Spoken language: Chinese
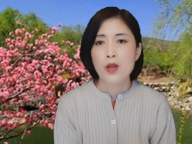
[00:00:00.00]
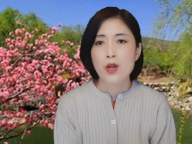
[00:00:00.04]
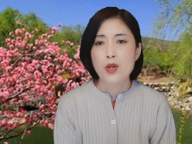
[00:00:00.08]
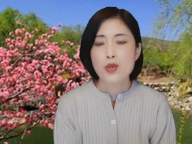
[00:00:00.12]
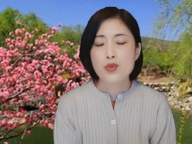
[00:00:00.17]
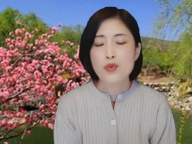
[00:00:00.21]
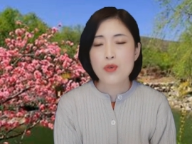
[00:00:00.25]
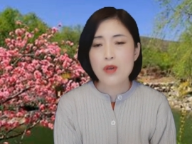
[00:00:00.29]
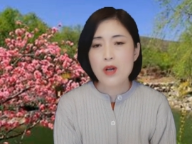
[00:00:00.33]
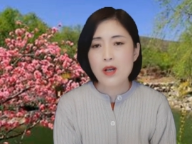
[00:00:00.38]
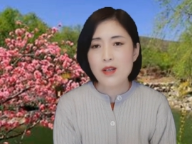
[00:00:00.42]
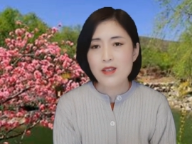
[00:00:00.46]

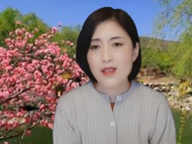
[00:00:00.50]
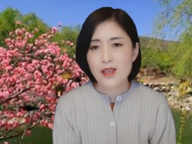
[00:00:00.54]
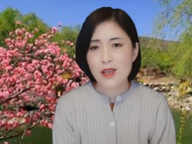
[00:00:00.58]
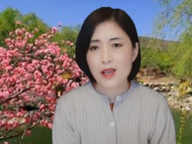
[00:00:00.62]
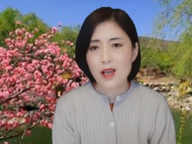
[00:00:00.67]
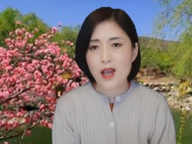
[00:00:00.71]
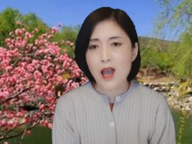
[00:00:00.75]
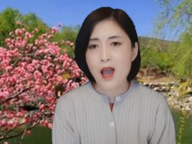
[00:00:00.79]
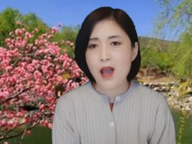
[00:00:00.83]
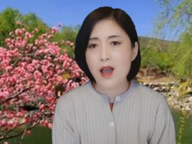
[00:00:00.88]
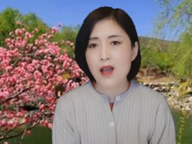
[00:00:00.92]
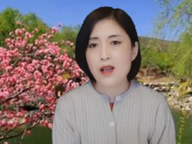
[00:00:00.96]
说：“
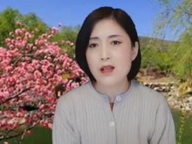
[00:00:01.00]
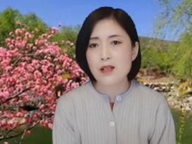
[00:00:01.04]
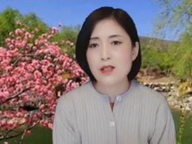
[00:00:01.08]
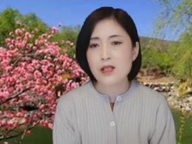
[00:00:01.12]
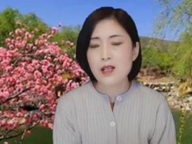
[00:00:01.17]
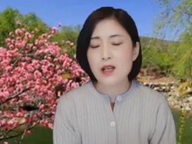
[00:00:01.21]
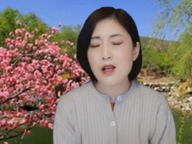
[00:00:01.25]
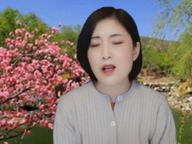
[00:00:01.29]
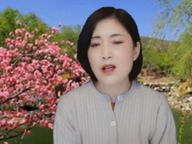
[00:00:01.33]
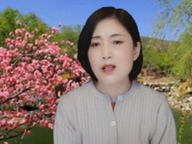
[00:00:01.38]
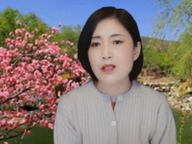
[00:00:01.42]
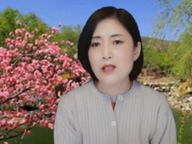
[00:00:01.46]
你看
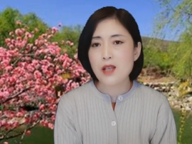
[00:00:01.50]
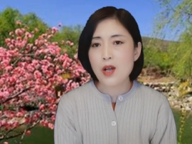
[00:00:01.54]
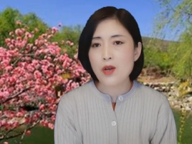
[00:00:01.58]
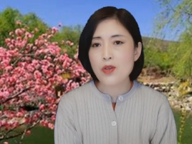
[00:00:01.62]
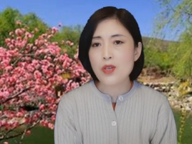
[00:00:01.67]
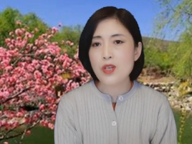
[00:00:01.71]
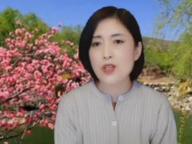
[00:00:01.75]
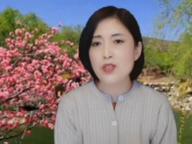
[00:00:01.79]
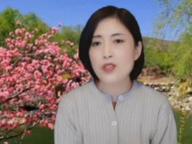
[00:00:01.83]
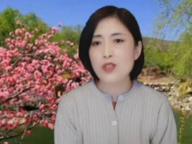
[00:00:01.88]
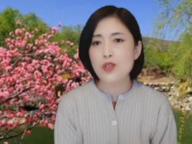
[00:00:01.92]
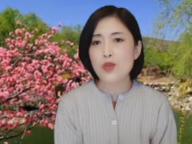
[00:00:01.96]
这个交
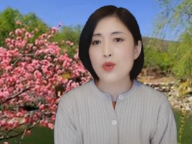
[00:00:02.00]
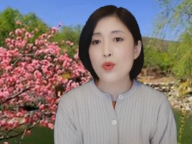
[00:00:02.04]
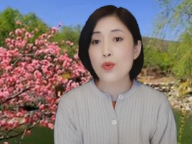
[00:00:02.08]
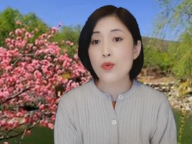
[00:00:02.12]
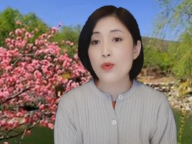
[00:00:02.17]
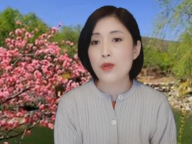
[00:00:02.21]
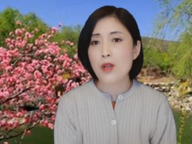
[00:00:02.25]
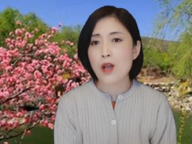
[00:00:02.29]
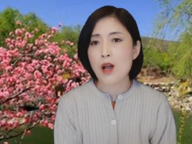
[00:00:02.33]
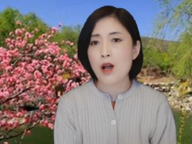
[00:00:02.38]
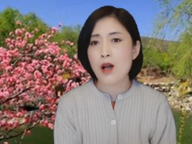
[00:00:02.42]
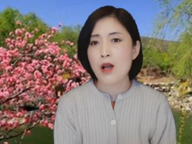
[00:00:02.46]
易记
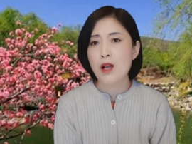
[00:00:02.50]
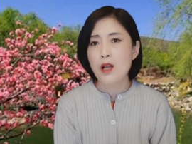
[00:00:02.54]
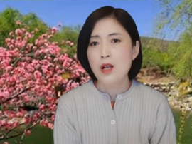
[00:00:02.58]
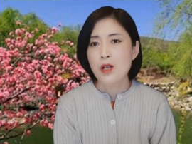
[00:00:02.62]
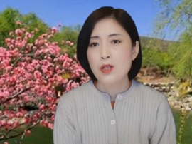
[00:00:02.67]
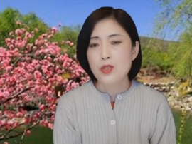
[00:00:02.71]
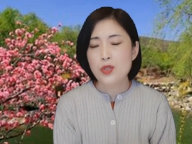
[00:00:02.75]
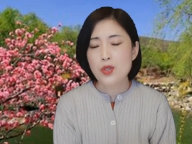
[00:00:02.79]
录呢，